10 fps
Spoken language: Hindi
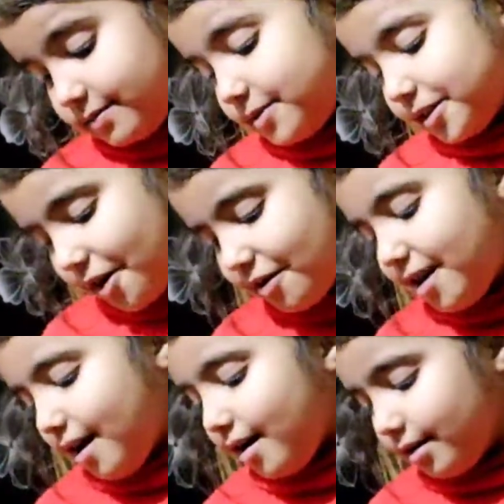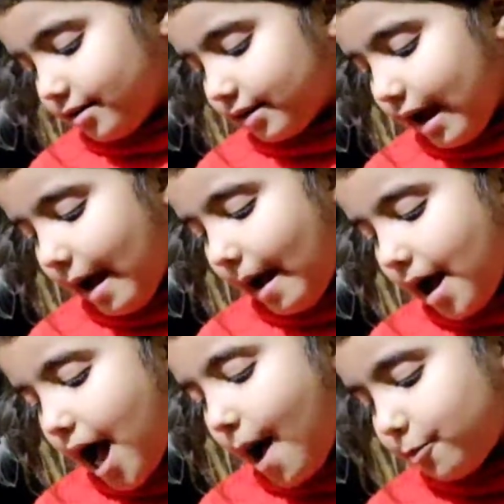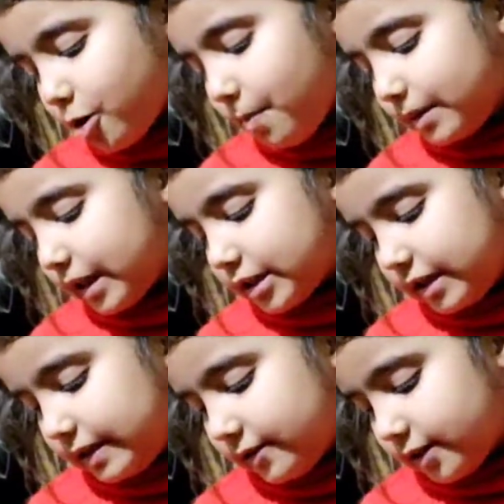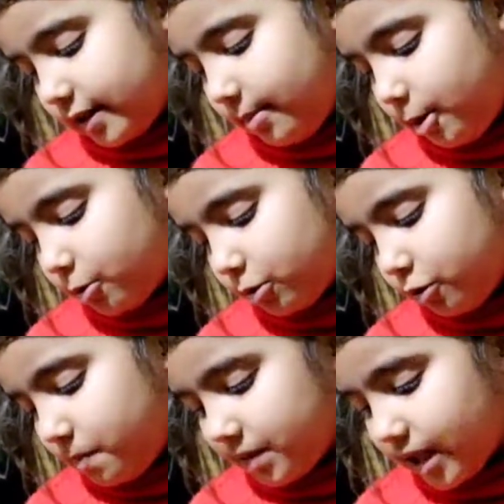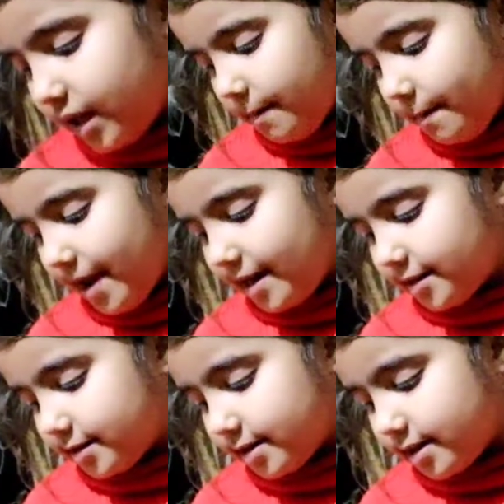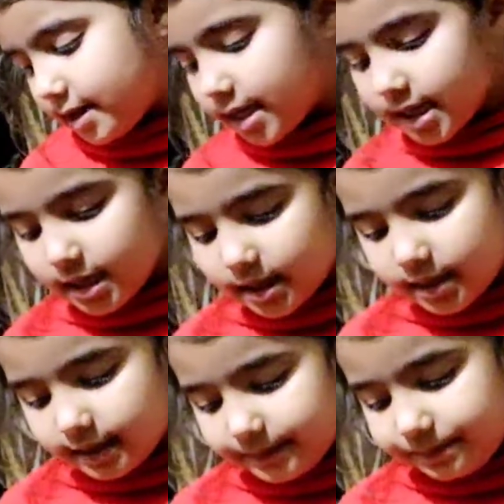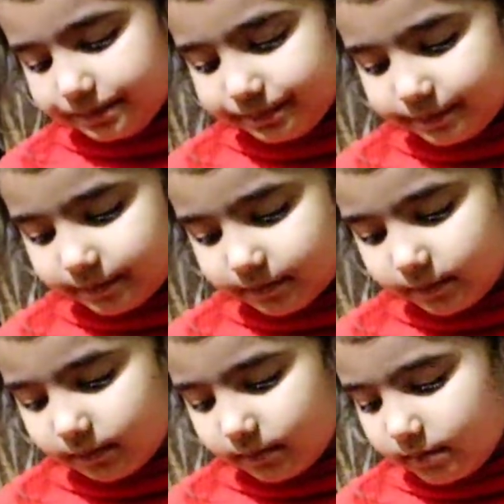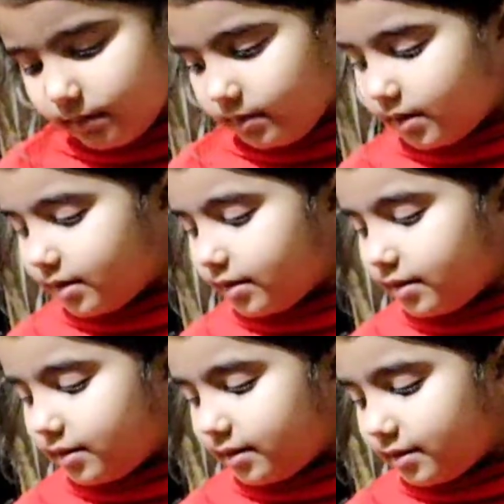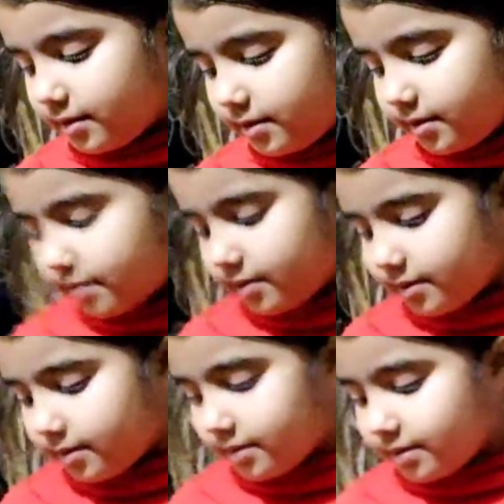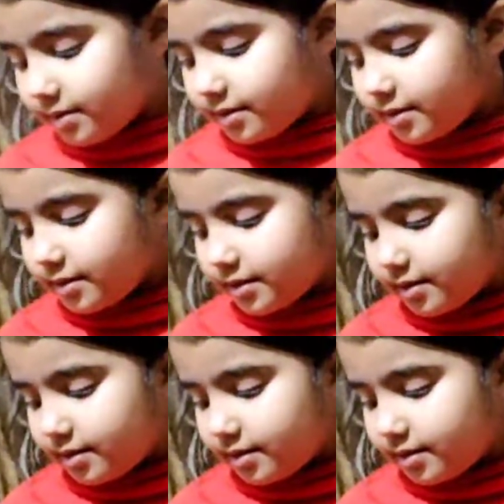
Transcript: बताओ ना क्या बताऊं आपको पता चलना चाहिए मेरे को तो पता है पहले से क्या पता है आपको कथनी दादी क्या पता है